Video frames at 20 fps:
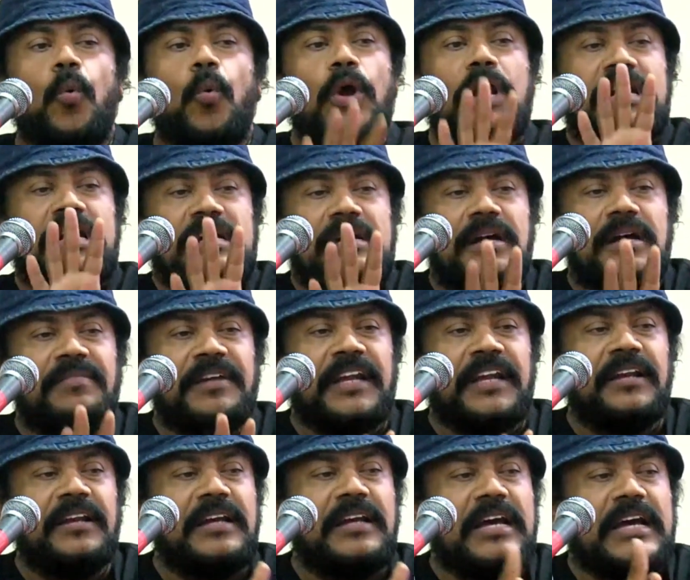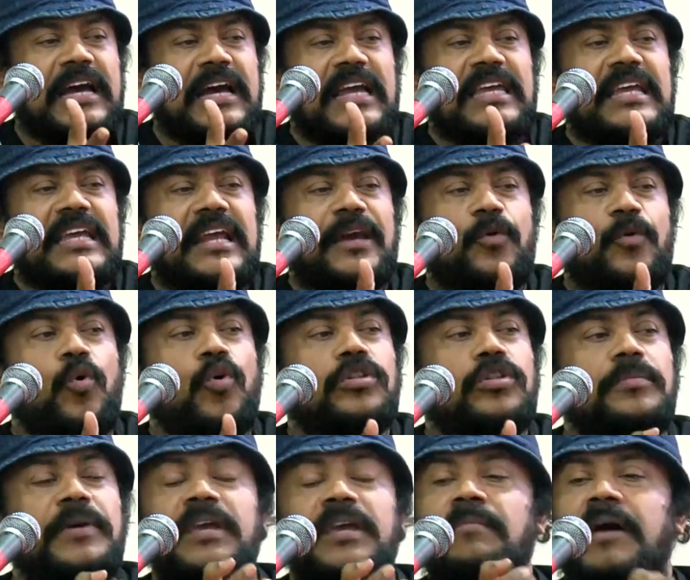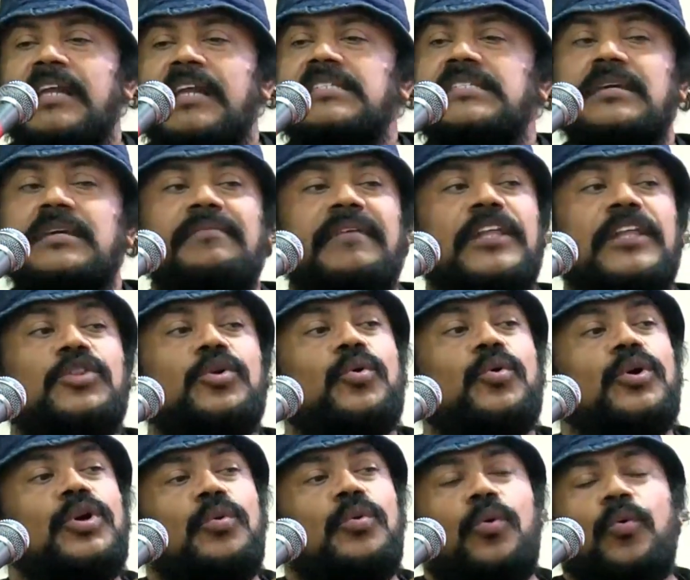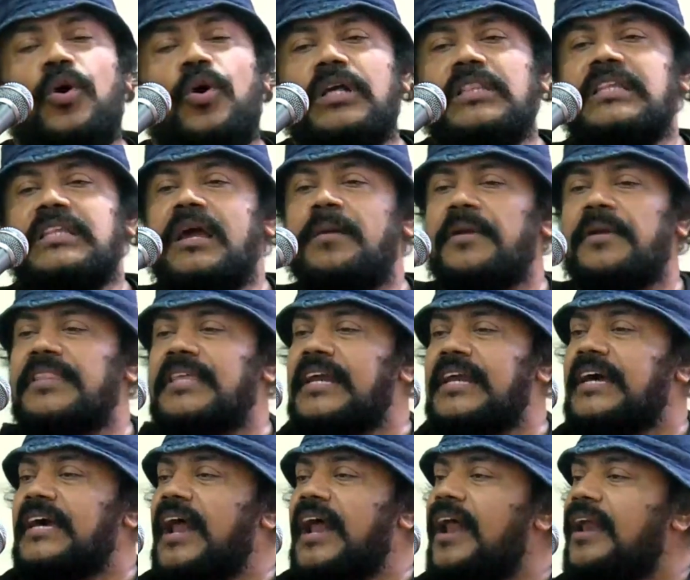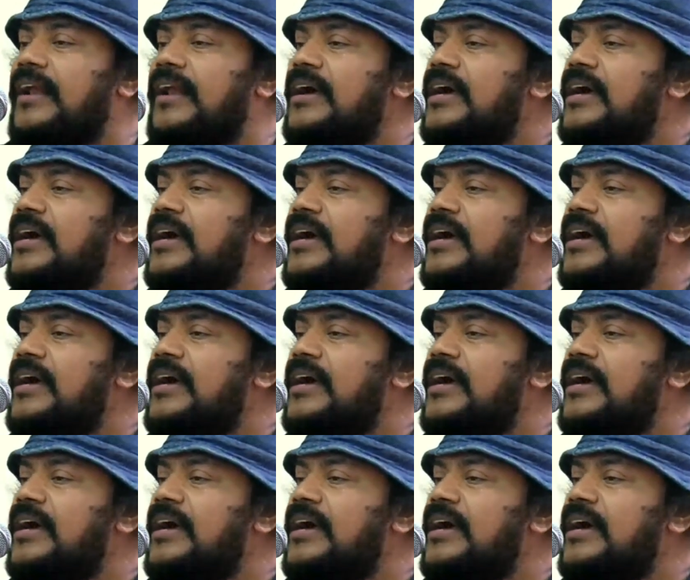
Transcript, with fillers: ஒரு கிழவன் கையிலே கோதுமையும் அரிசியும் வைத்துக்கொண்டு ஒரு ஓரத்தில் அமர்ந்திருக்கிறான்